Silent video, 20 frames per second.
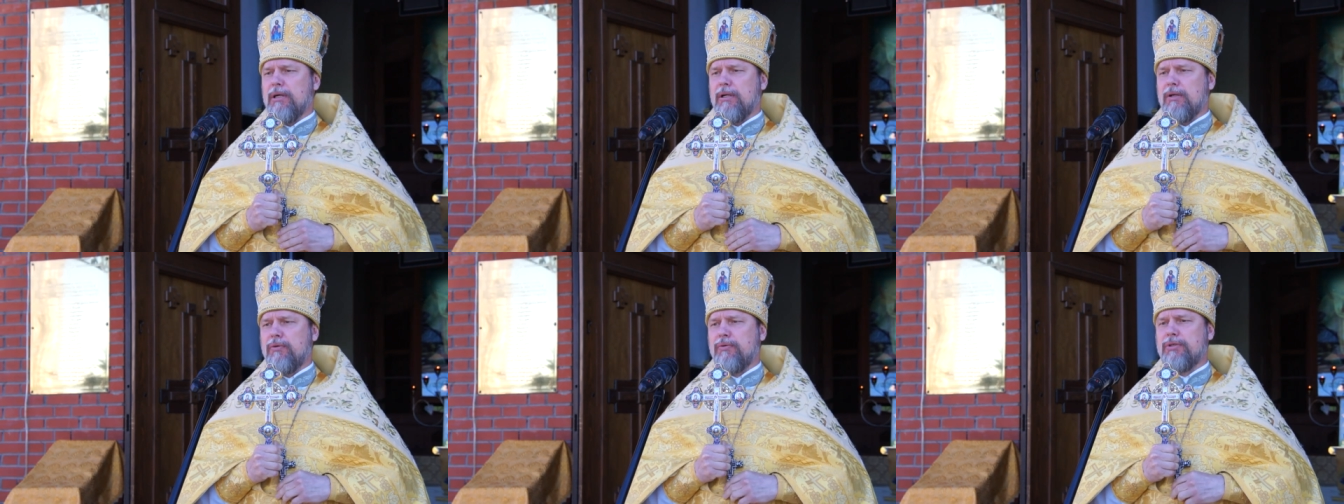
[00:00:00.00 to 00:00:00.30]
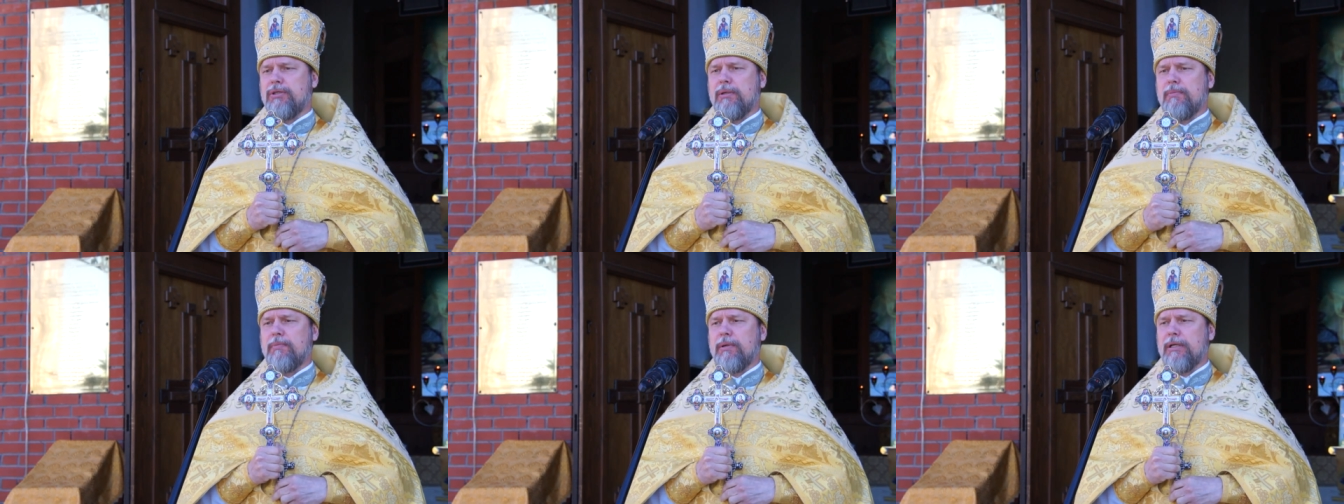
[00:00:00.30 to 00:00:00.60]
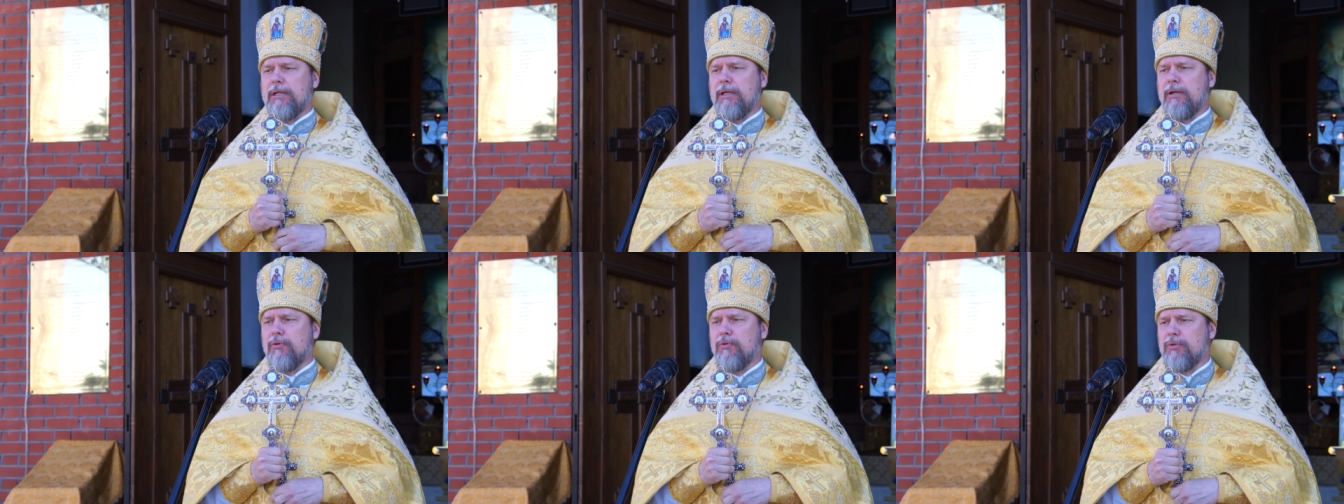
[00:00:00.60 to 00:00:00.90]
люди
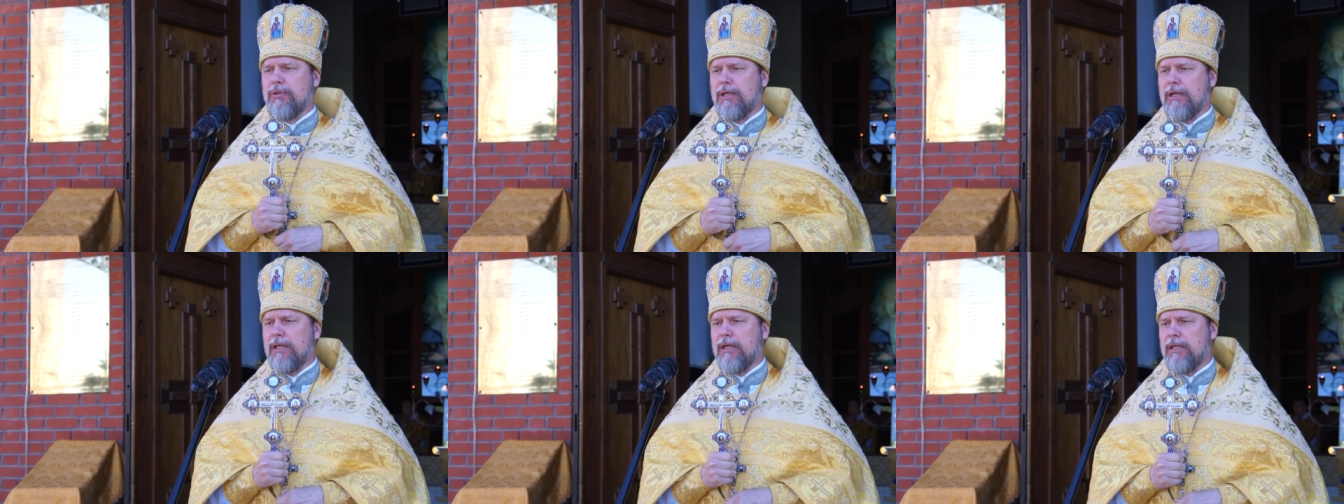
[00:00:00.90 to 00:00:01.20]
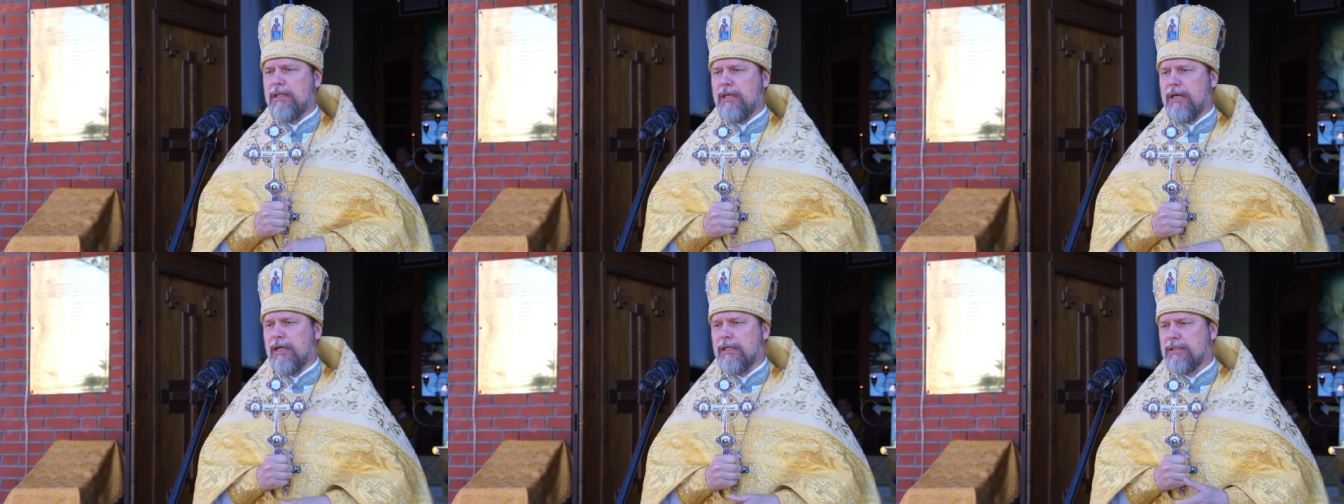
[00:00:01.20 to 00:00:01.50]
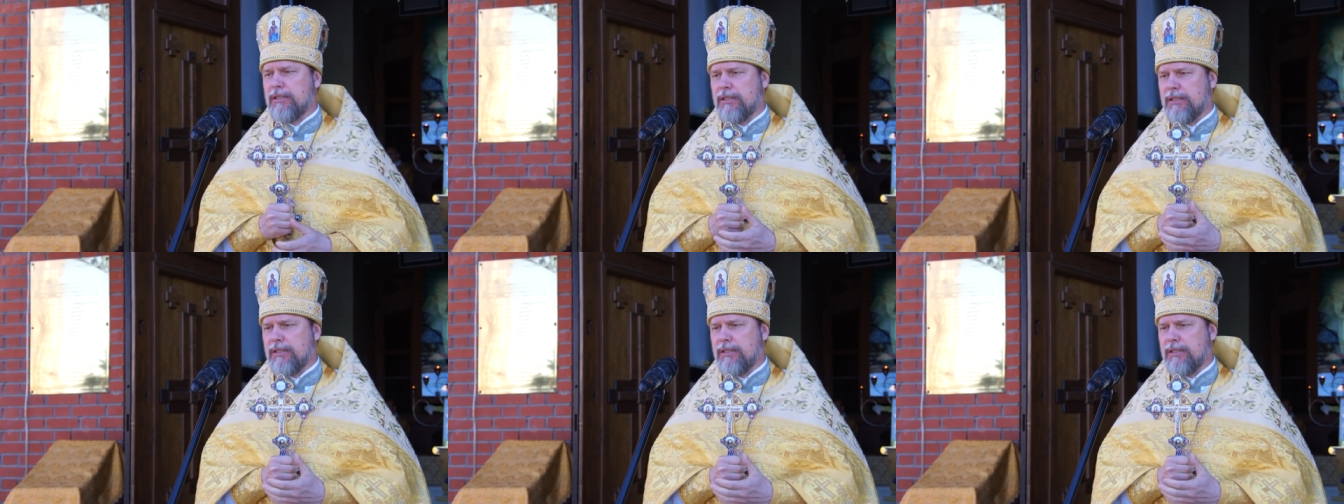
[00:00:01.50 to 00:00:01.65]
были удалены от